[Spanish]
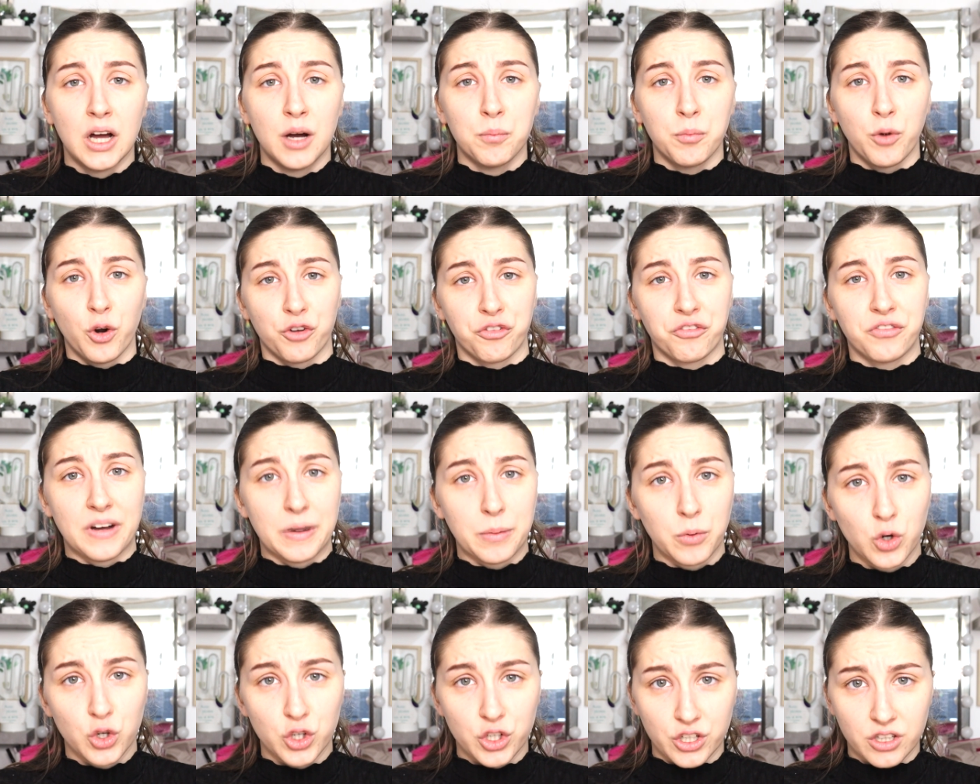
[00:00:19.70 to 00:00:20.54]
Por
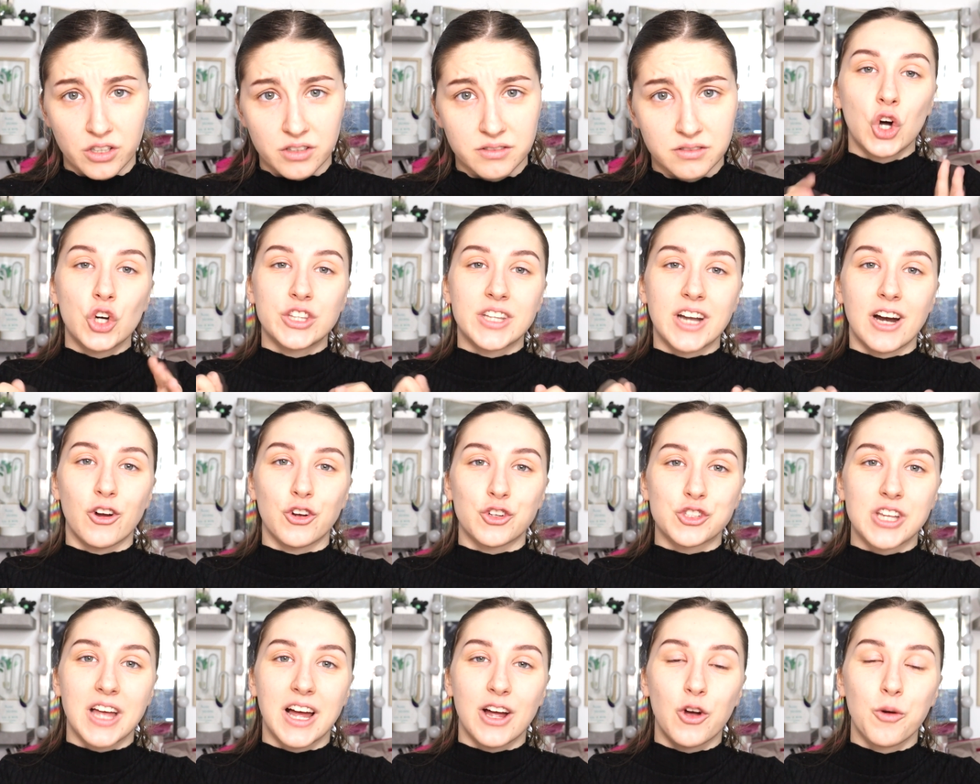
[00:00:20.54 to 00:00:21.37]
favor. Otra
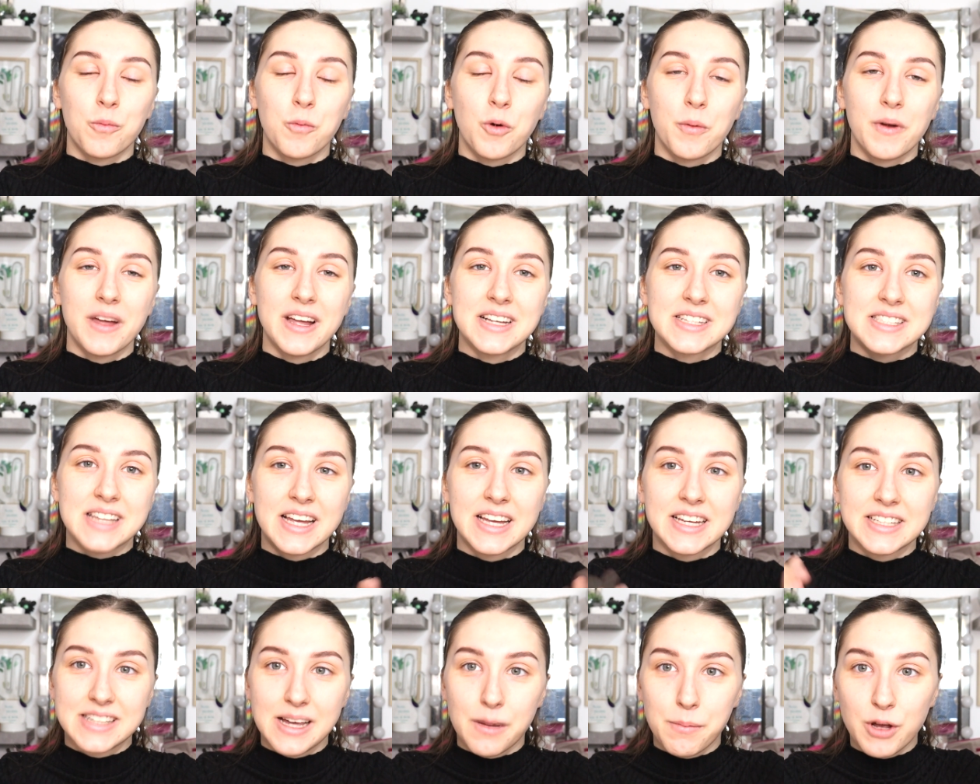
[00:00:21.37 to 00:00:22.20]
cosa, como veis,
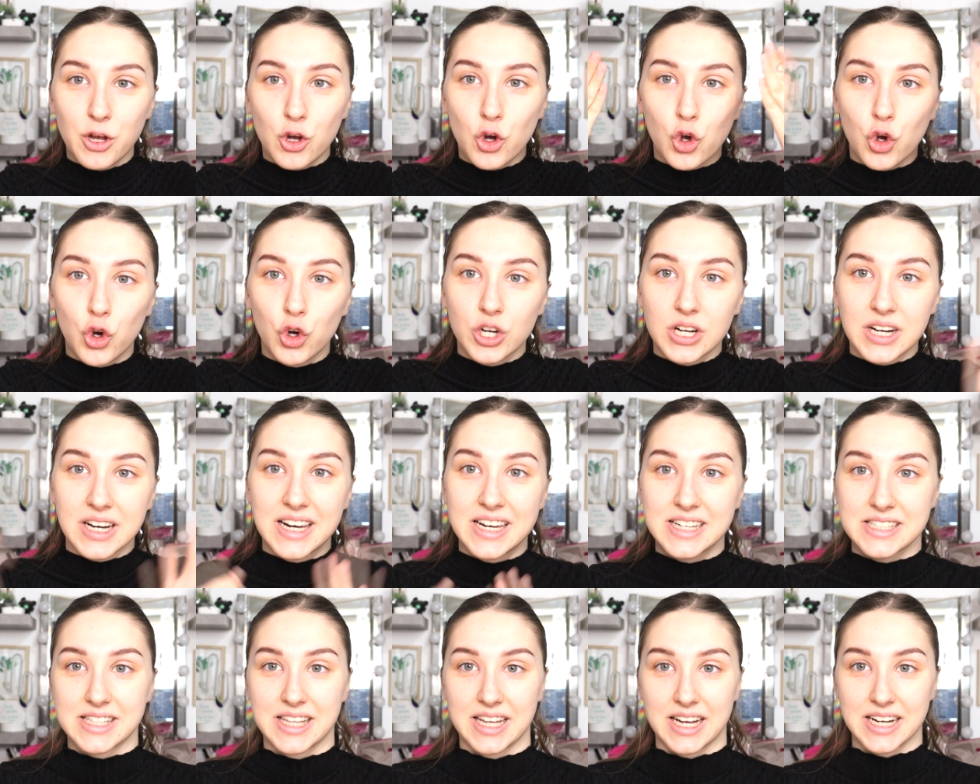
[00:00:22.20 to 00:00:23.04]
eh, ya vengo con
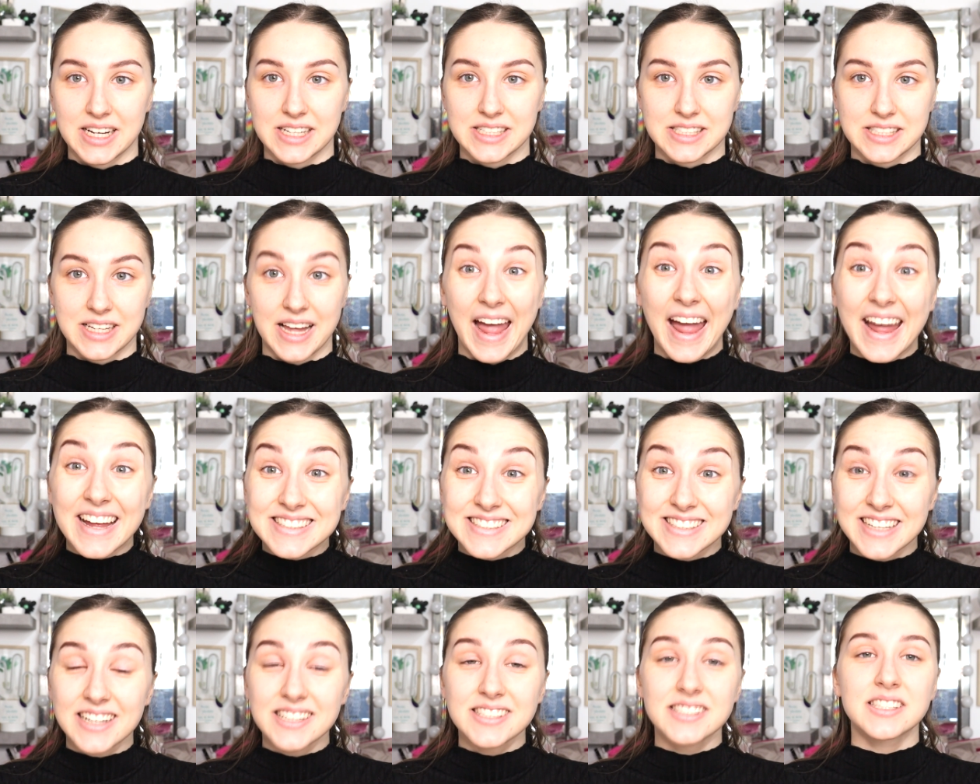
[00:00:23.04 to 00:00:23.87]
las cejas
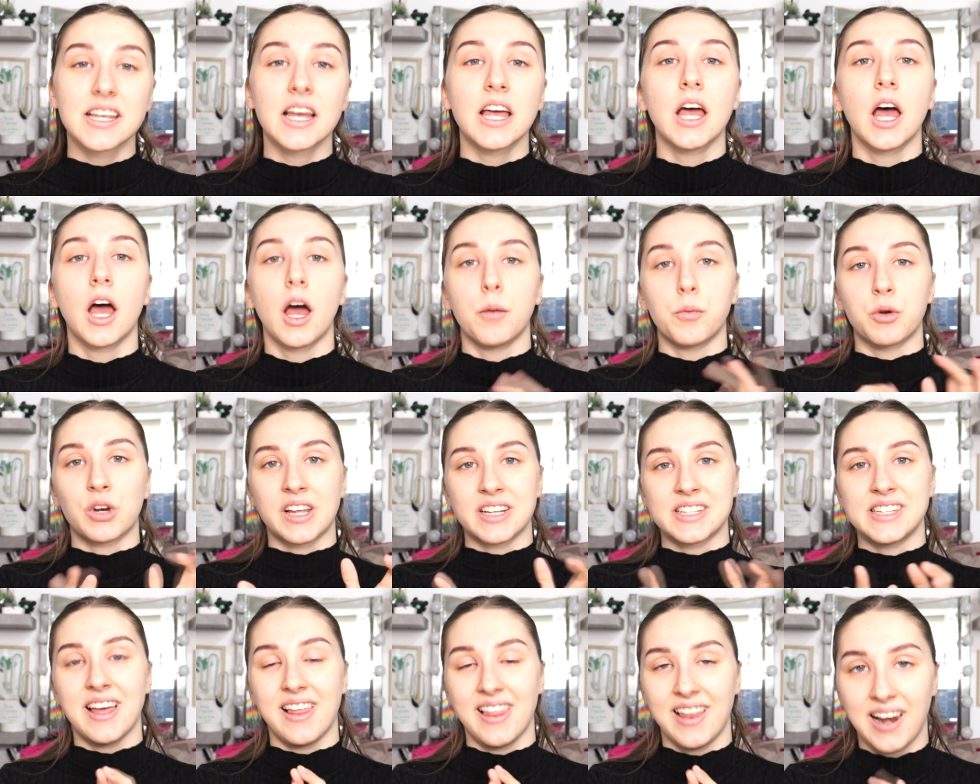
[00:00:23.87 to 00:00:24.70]
hechas
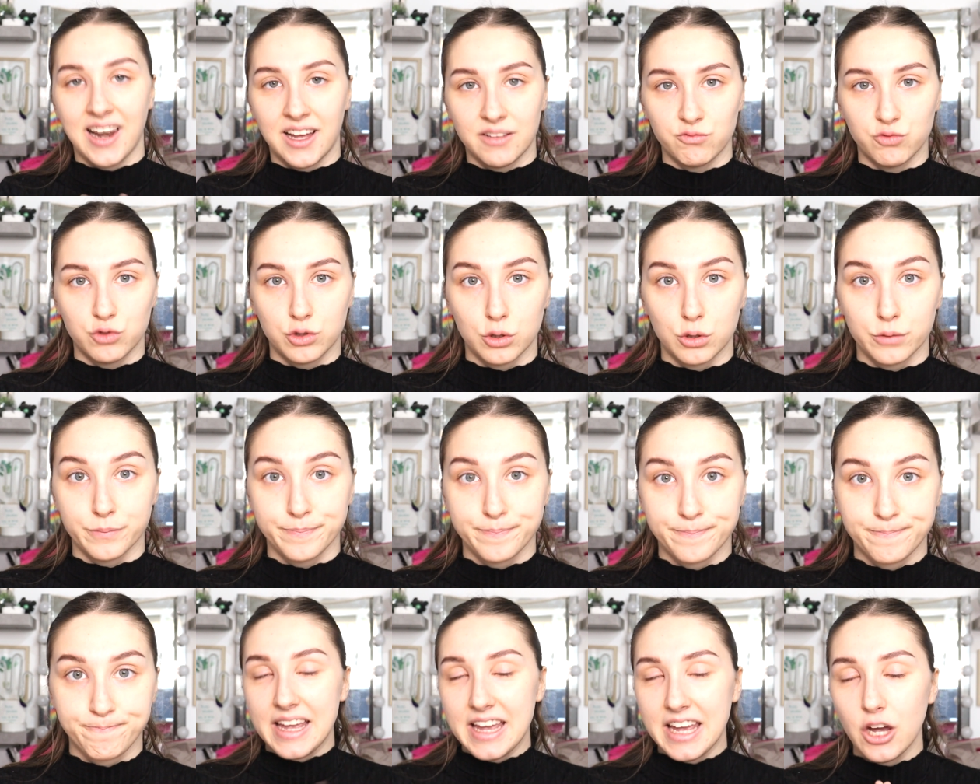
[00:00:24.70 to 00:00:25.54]
porque así adelanto.
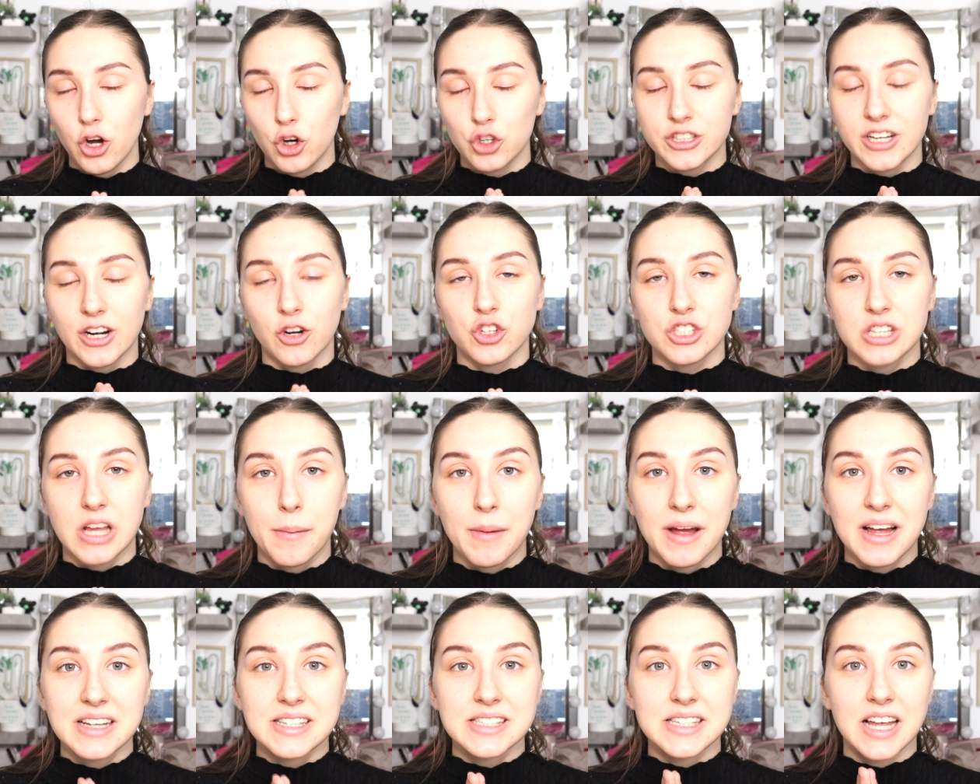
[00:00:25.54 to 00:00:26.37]
Y otra cosa
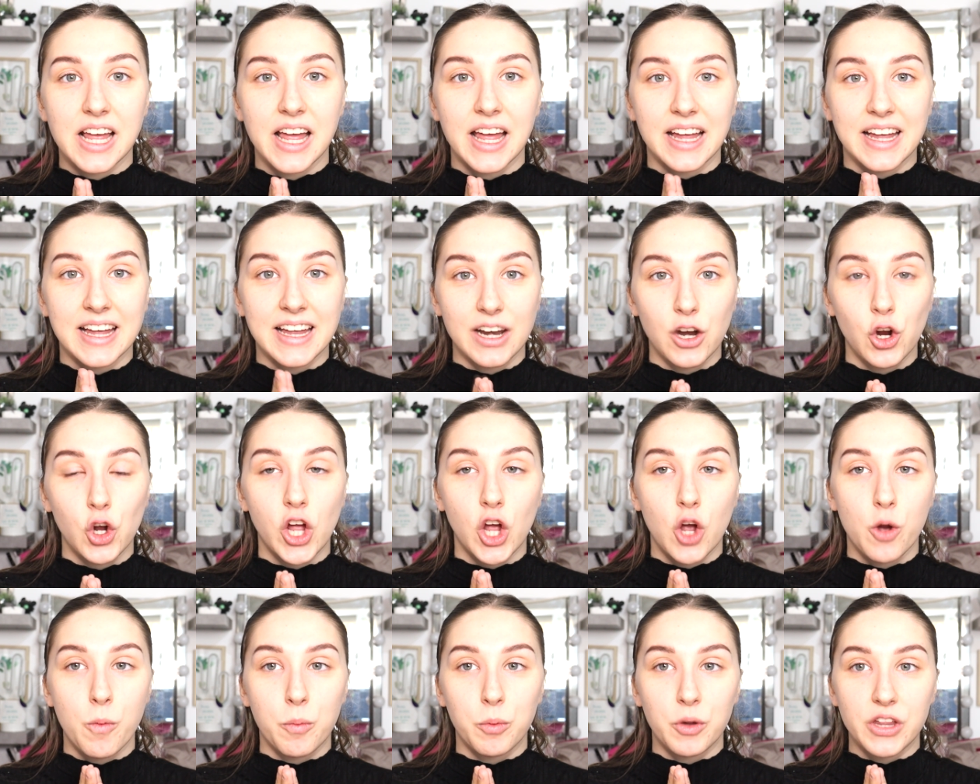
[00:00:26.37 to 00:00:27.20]
más, eh, creo
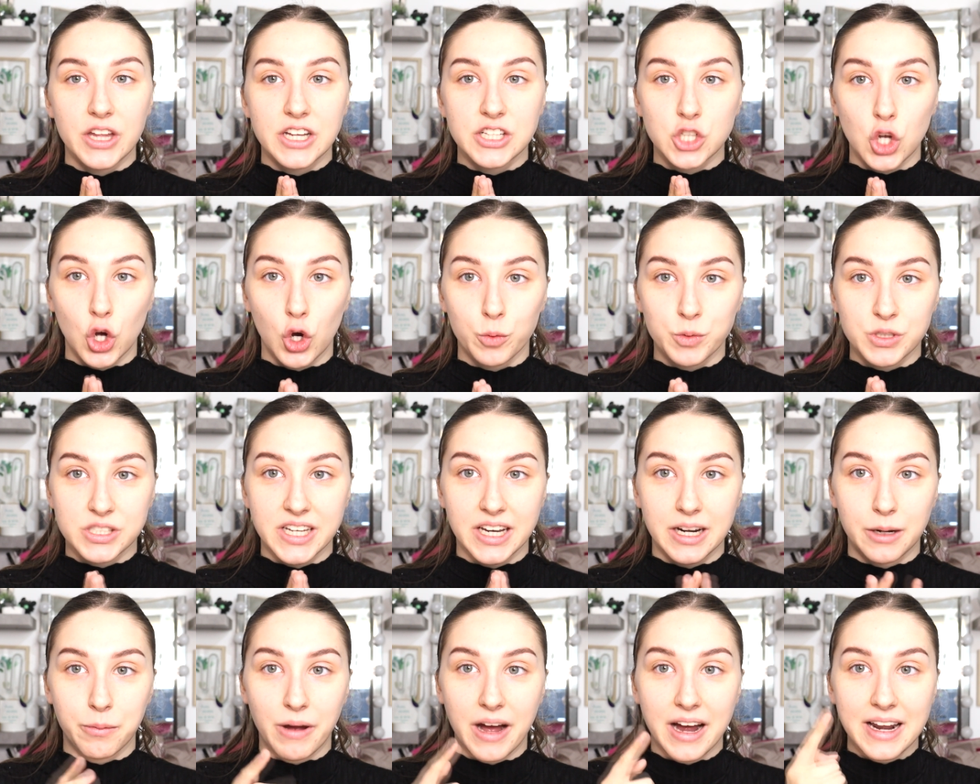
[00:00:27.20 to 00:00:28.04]
que como podéis
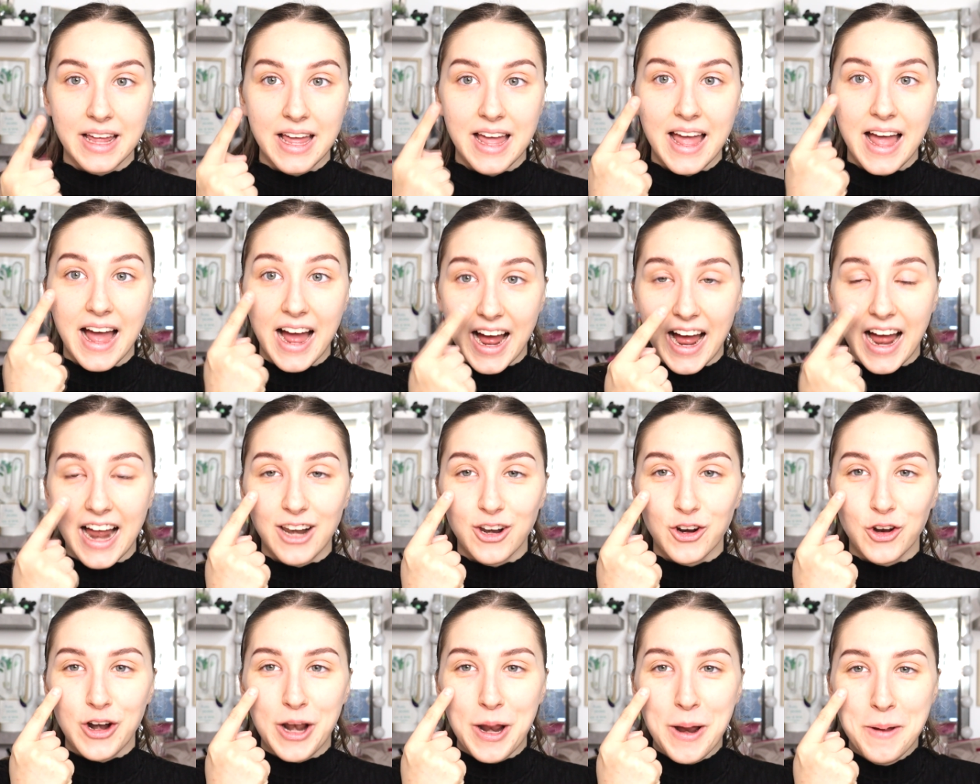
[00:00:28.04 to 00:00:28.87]
observar,
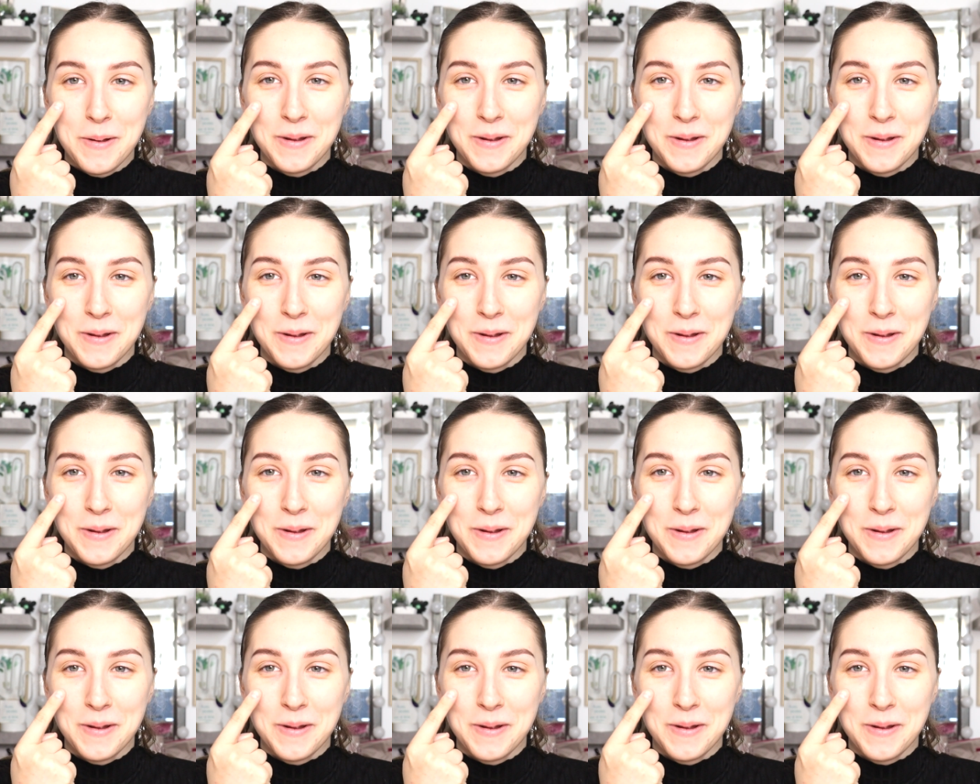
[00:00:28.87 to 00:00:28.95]
algo